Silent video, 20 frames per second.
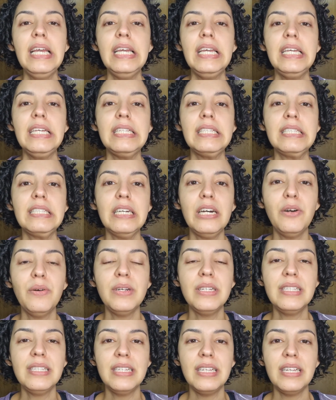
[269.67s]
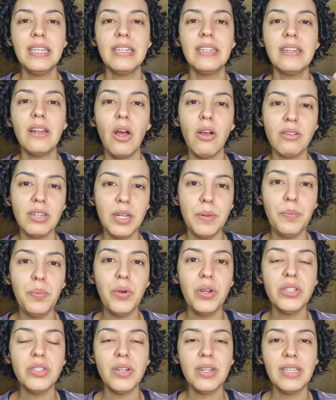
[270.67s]
Então, assim, logo
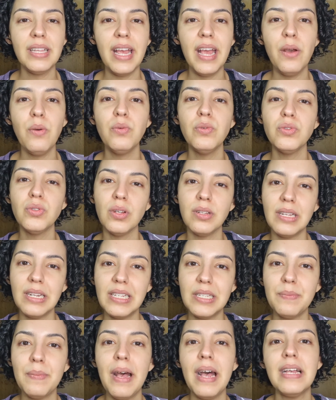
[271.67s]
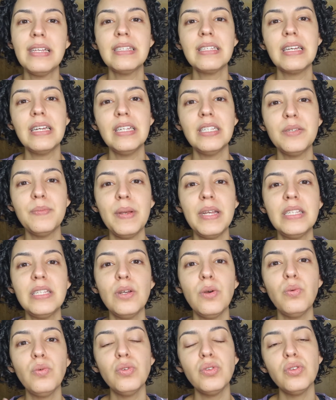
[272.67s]
depois eu até uso outras máscaras, mas
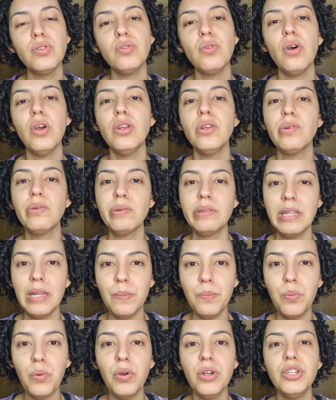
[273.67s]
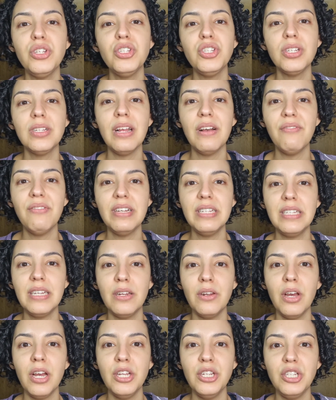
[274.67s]
eu uso tônico depois de estar tá fazendo
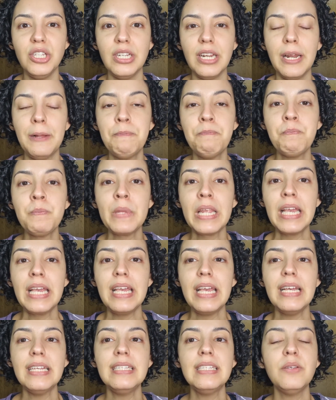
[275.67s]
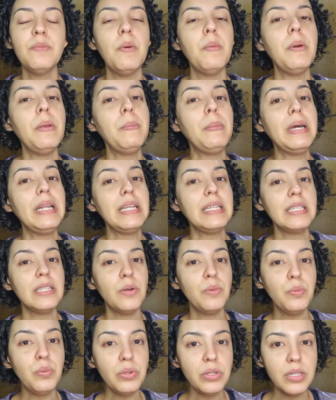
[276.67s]
a argila. E assim, uma preparação
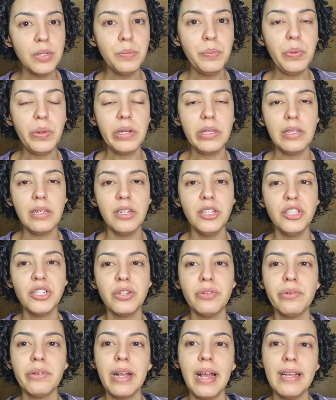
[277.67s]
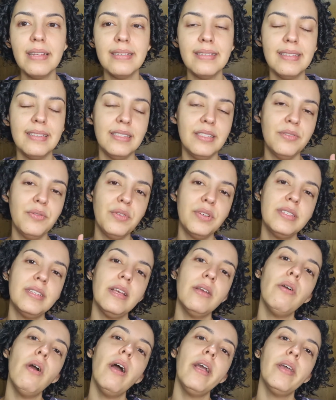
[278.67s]
muito importante, no caso assim, se você
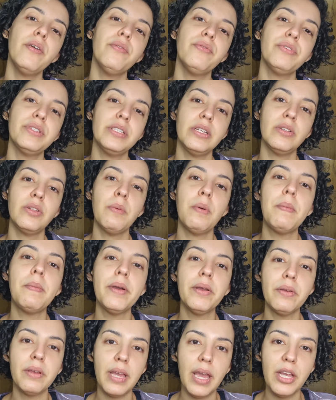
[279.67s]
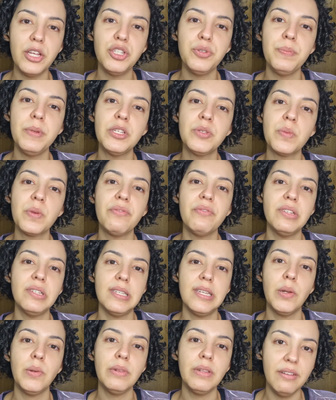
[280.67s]
igual eu, você toma banho quente mesmo que você
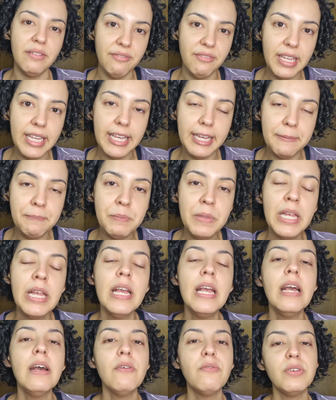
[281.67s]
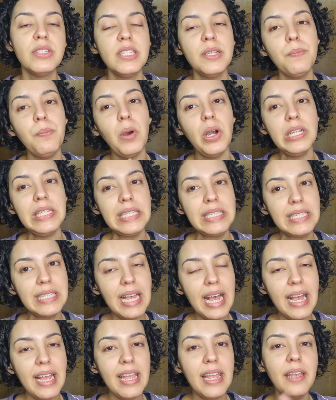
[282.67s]
não devia, você pode
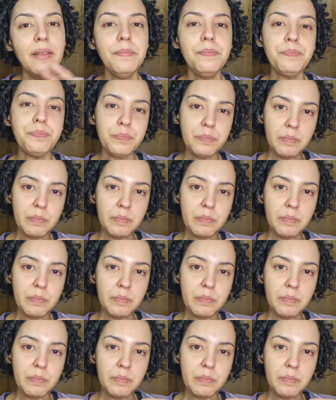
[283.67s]
sair